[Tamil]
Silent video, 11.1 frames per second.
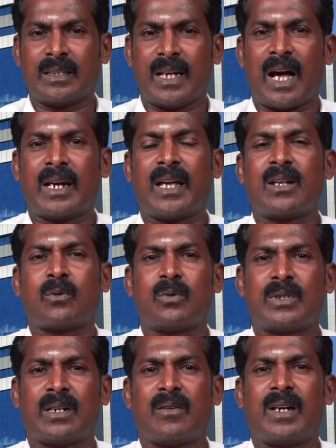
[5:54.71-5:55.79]
யார் யார்
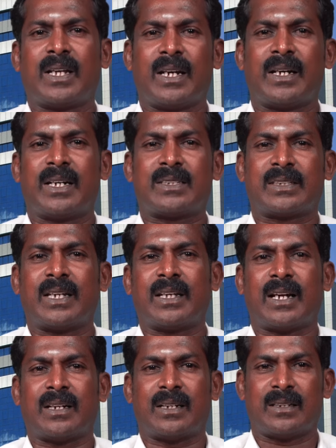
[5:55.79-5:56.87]
குற்றவாளிகள் என்னென்ன
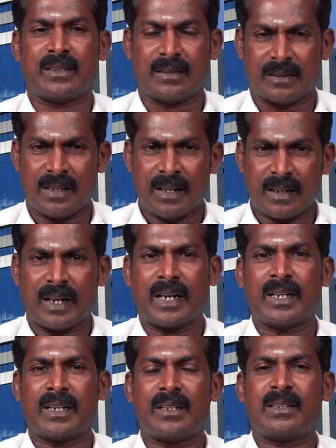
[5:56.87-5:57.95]
செய்கிறாங்கன்னு
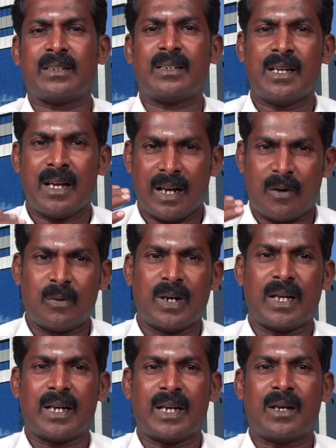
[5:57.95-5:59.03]
கணக்கெடுத்து
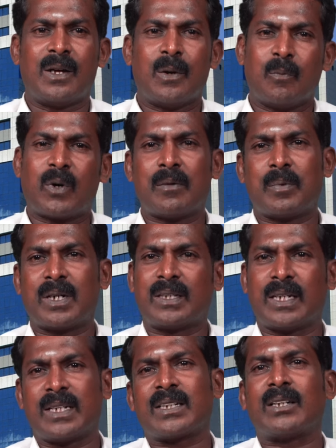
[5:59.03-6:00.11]
அவங்கள
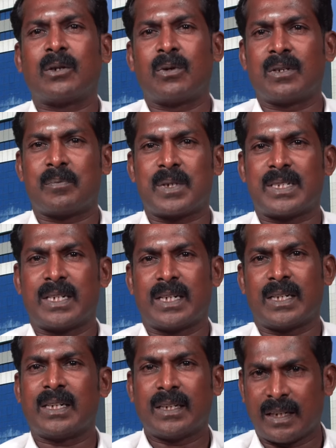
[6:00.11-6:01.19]
முறைப்படுத்தினா அந்த சட்ட ஒழுங்கு பிரச்சனை
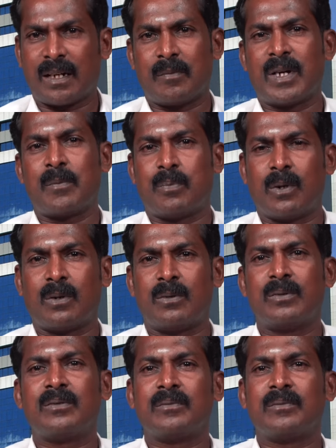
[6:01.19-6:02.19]
நல்ல மாதிரி போகும்